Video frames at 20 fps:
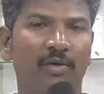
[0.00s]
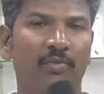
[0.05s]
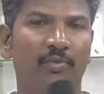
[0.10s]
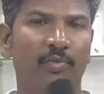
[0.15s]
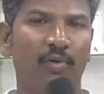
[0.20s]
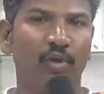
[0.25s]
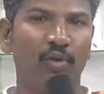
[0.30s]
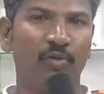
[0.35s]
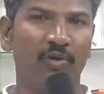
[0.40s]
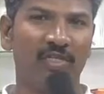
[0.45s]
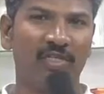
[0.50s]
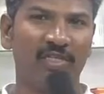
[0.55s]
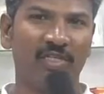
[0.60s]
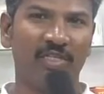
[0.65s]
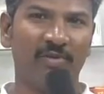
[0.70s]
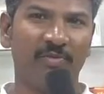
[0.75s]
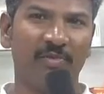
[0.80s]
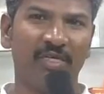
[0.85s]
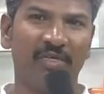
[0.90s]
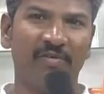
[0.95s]

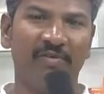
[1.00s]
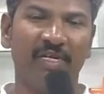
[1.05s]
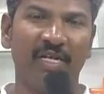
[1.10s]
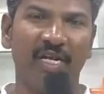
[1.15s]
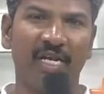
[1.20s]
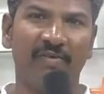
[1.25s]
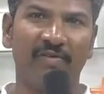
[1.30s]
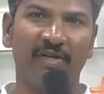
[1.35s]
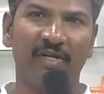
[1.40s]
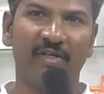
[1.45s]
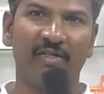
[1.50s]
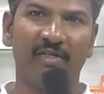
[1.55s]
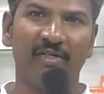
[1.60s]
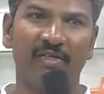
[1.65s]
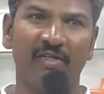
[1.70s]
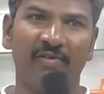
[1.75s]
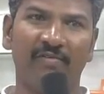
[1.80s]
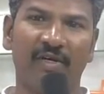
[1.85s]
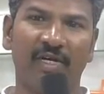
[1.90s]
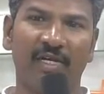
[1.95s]
புதுவசந்தம் டிவி நேயர்களுக்கு
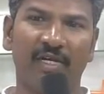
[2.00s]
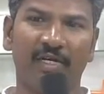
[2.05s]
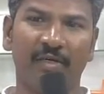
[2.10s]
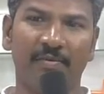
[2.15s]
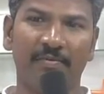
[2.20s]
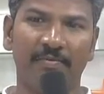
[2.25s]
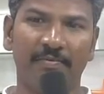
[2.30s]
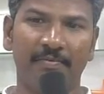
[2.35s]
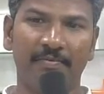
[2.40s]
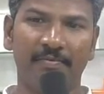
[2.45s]
வணக்கம்